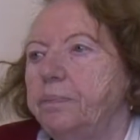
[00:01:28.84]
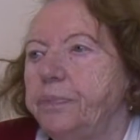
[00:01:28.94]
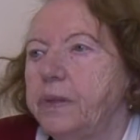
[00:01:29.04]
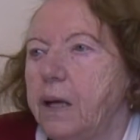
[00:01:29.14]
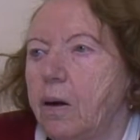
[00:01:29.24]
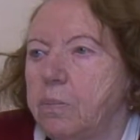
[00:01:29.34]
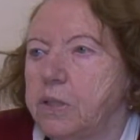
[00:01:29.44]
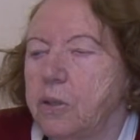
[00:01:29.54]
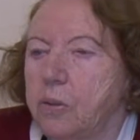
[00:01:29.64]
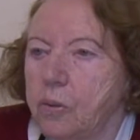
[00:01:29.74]
Und die haben
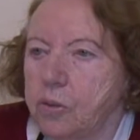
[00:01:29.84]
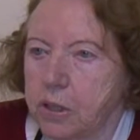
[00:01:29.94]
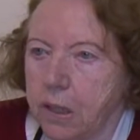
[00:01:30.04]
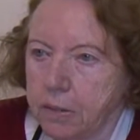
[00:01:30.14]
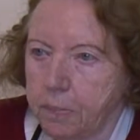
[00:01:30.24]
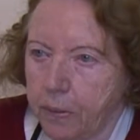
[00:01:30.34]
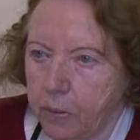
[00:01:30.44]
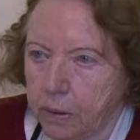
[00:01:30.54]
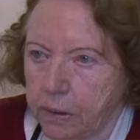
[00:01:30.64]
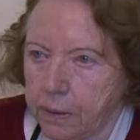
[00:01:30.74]
es nach Russland
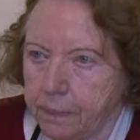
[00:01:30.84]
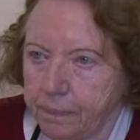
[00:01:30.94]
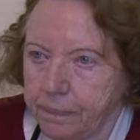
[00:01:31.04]
gebracht.